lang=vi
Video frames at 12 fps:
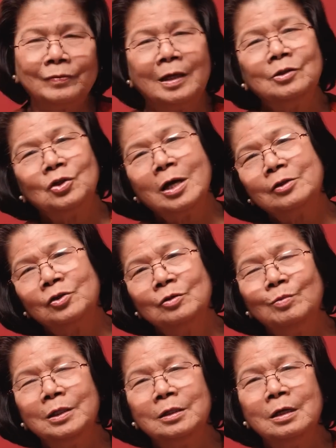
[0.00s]
cái chat
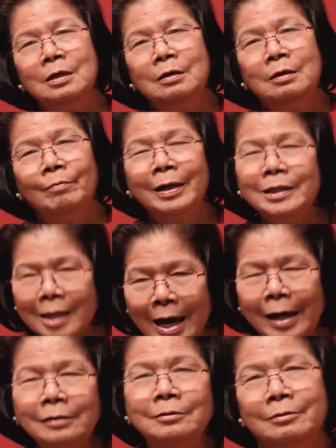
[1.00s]
GPT mấy
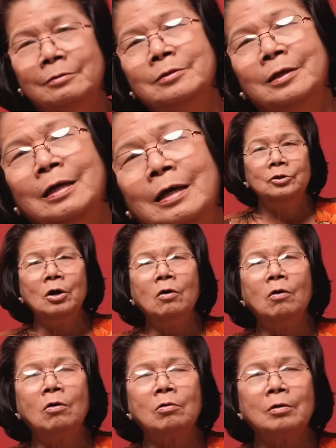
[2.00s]
tháng nữa
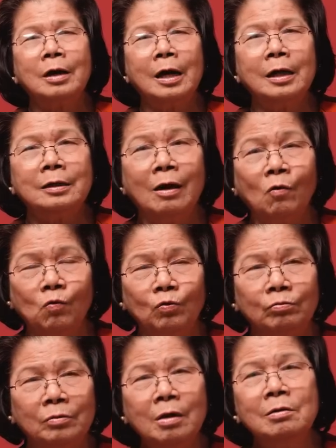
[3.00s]
do cái đầu
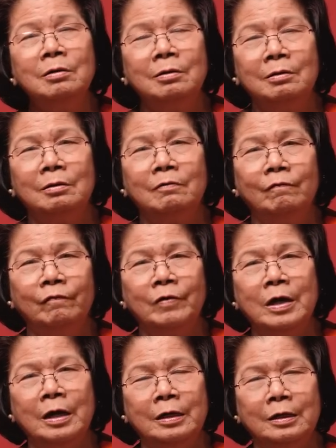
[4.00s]
tư
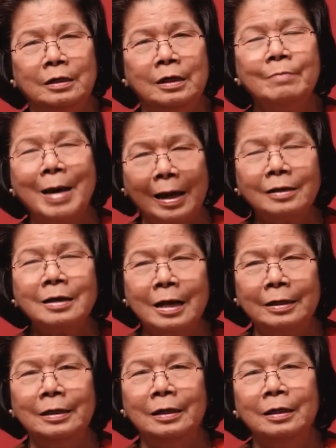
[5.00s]
về cái mảng
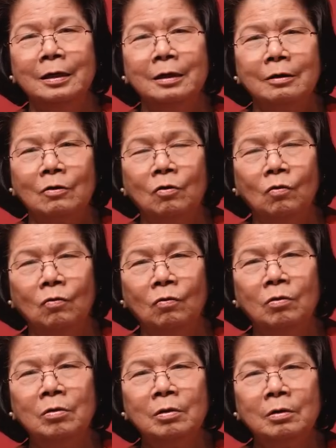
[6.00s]
này
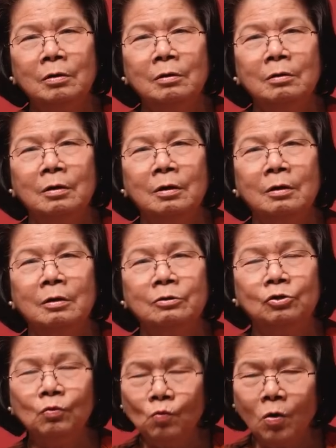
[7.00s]
của uh,
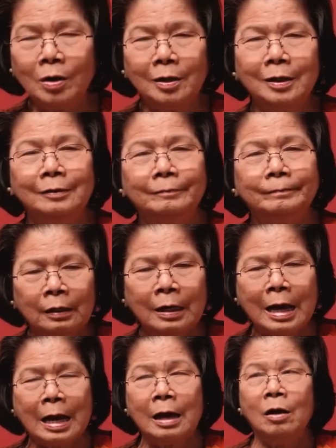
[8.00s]
Trung Quốc á,
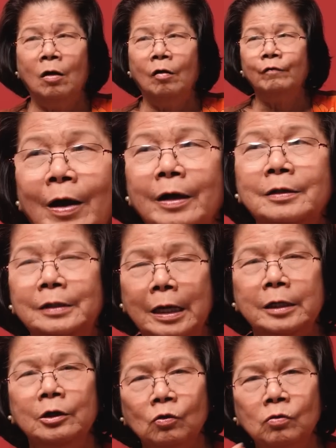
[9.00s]
là họ phải
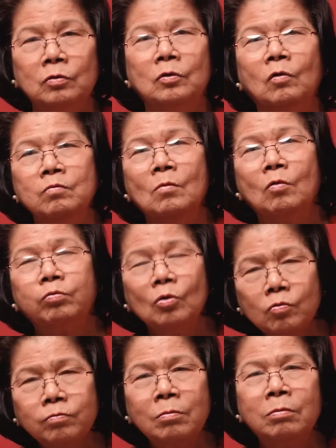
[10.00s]
chạy đua cùng một lúc